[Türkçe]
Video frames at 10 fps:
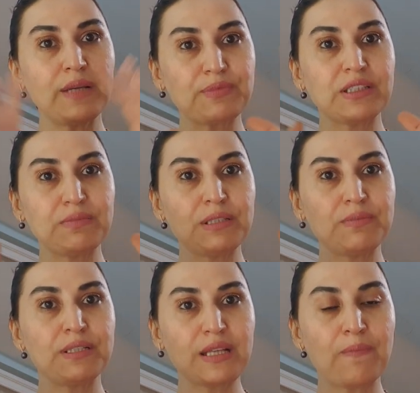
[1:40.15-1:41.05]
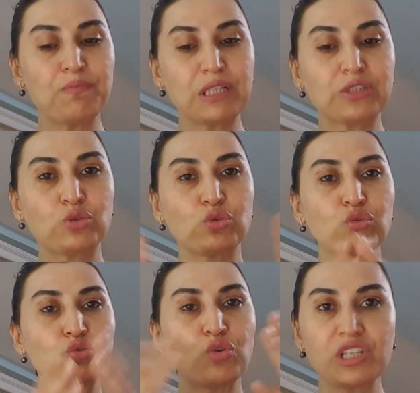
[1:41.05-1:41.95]
Hepsini bir bir yapmak
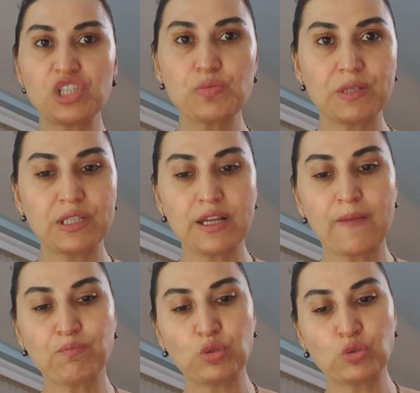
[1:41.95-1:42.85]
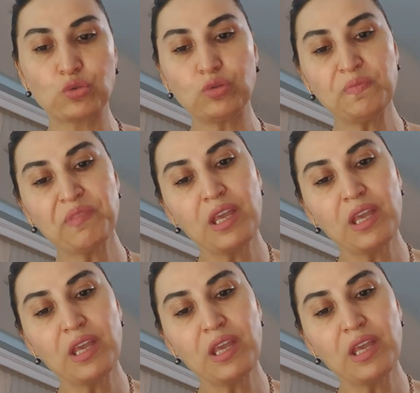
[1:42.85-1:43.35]
istiyorsun sonra hiçbirini yapmıyorsun.